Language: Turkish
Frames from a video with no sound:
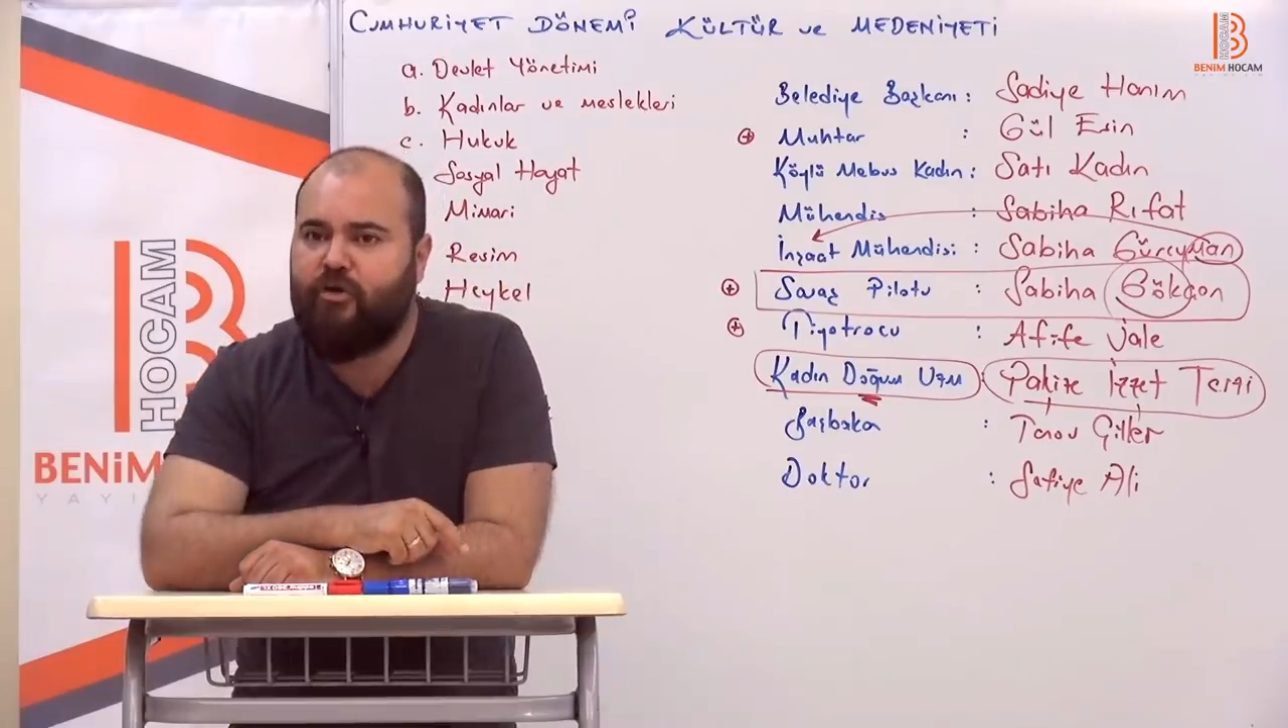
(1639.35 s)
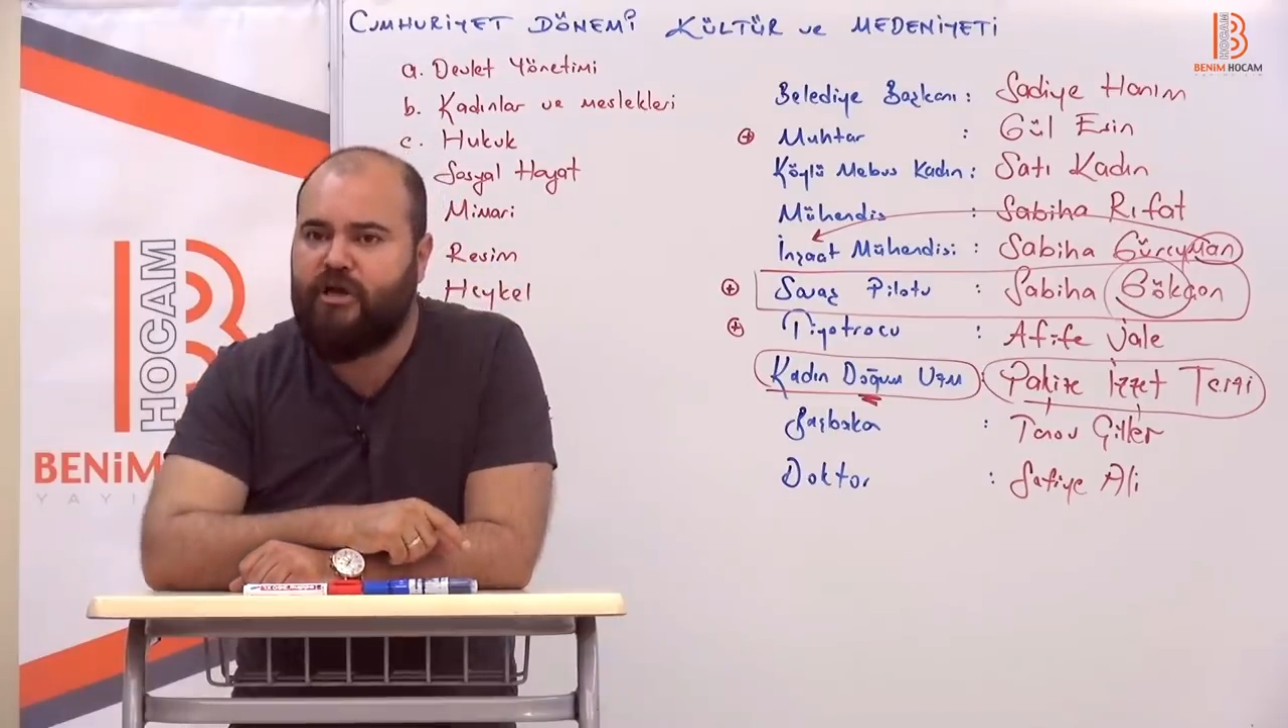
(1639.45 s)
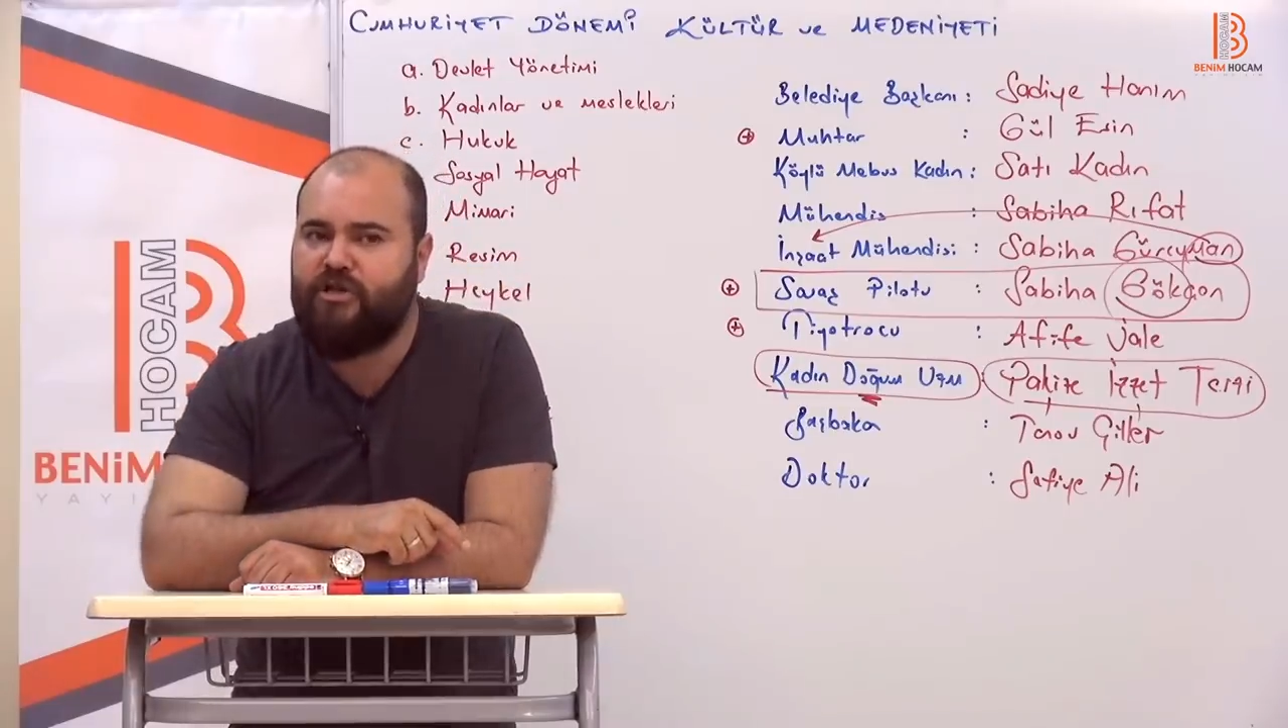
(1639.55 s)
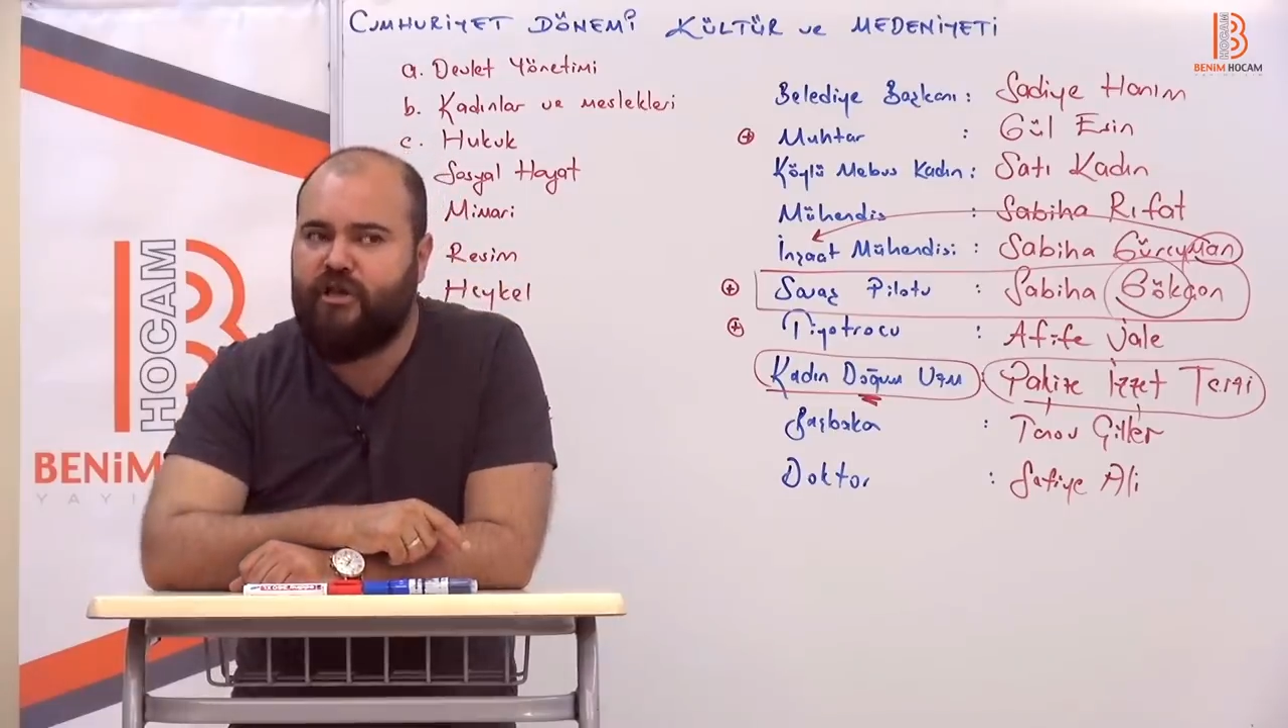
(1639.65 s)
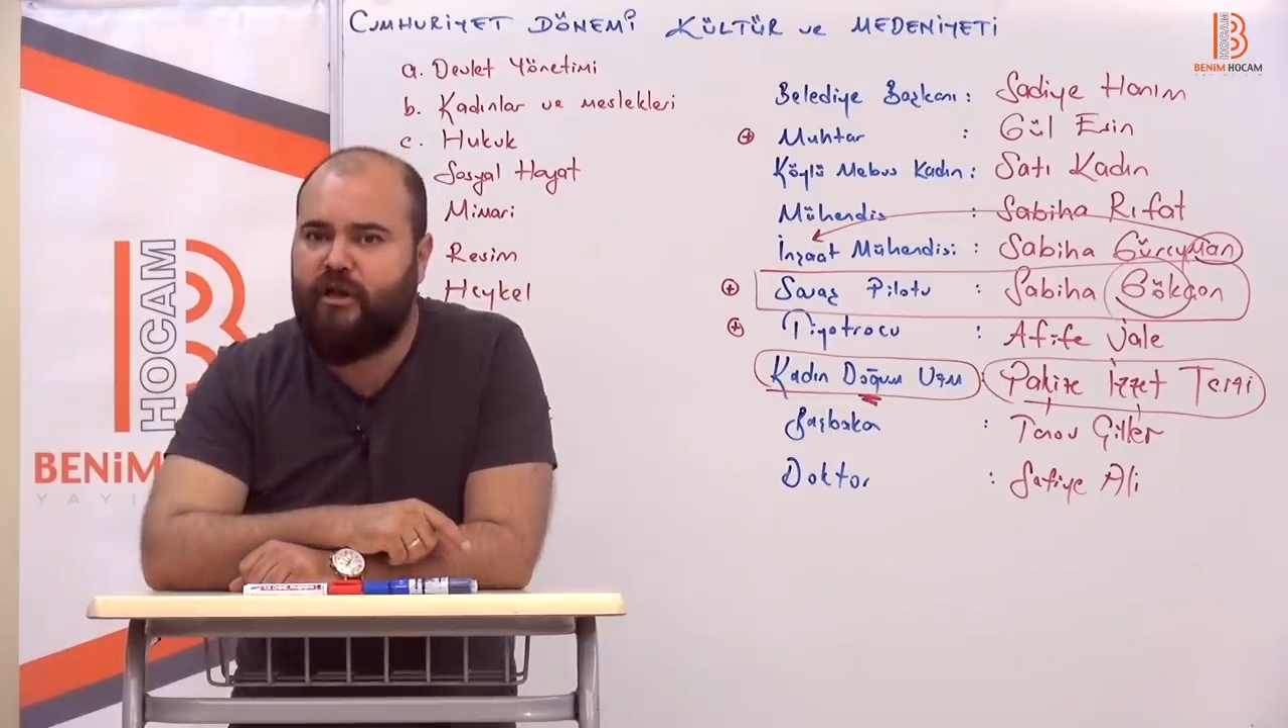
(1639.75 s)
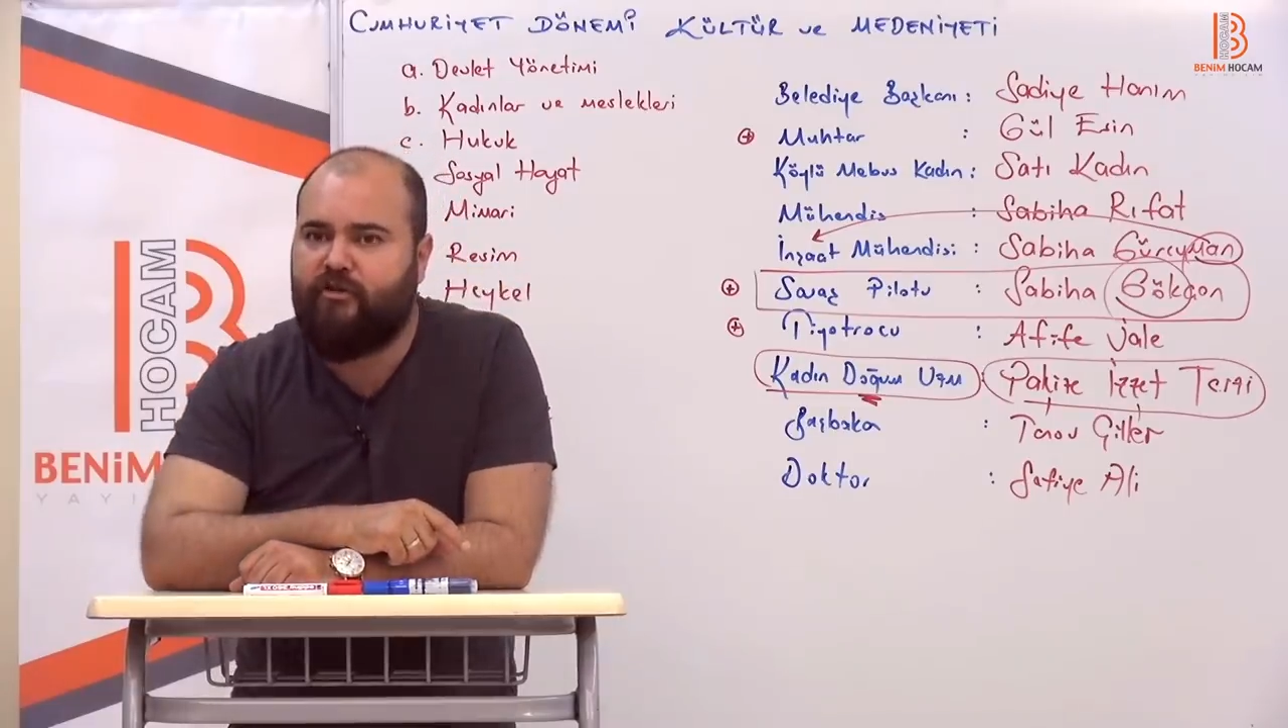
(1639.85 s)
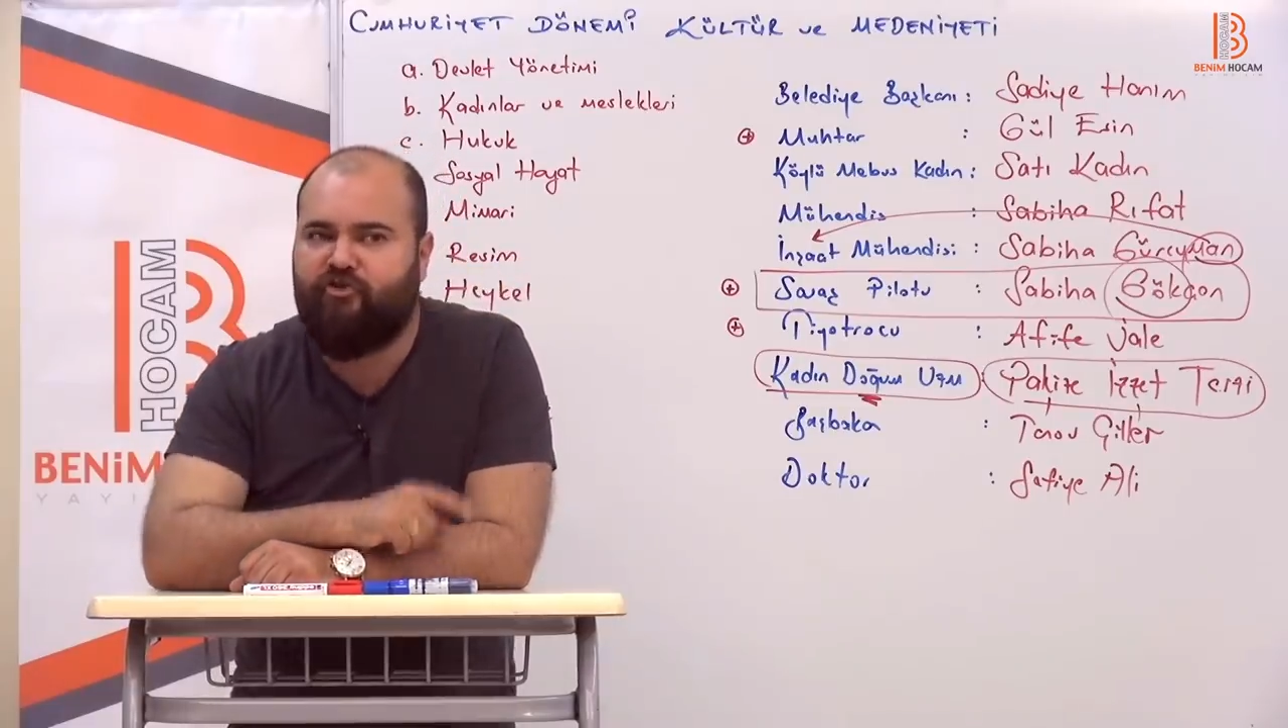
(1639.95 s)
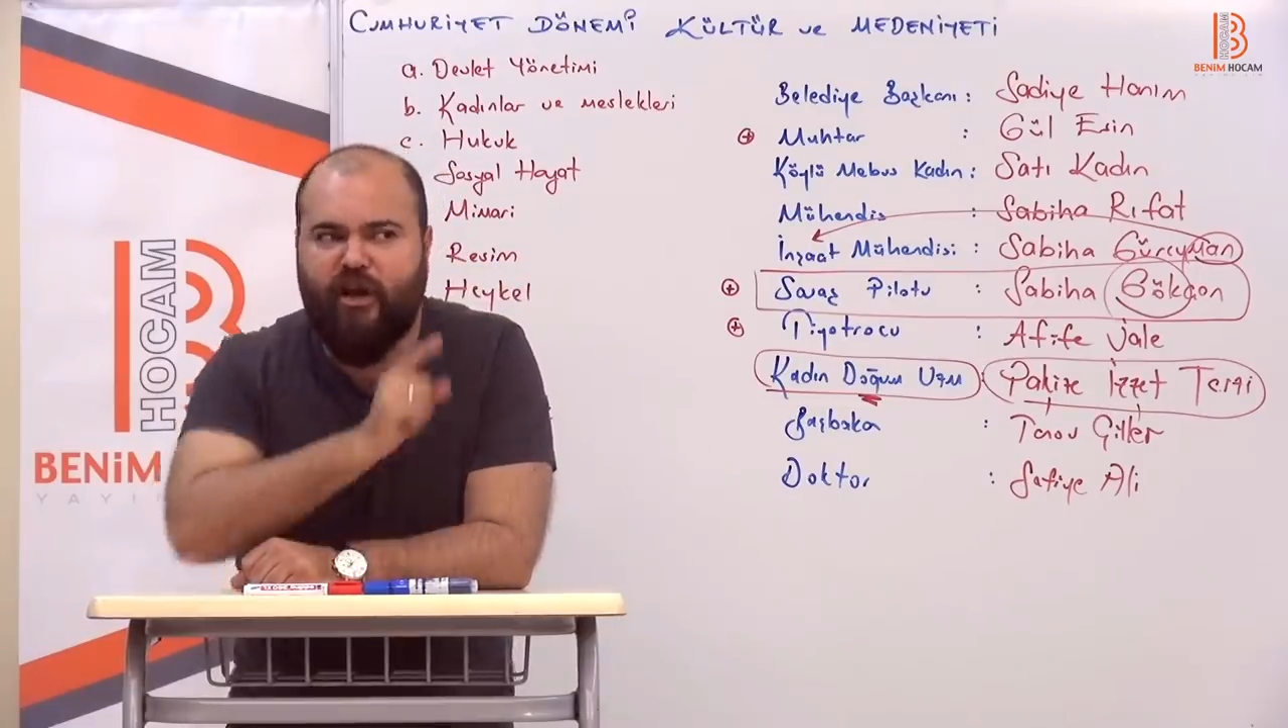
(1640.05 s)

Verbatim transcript: öğrencileri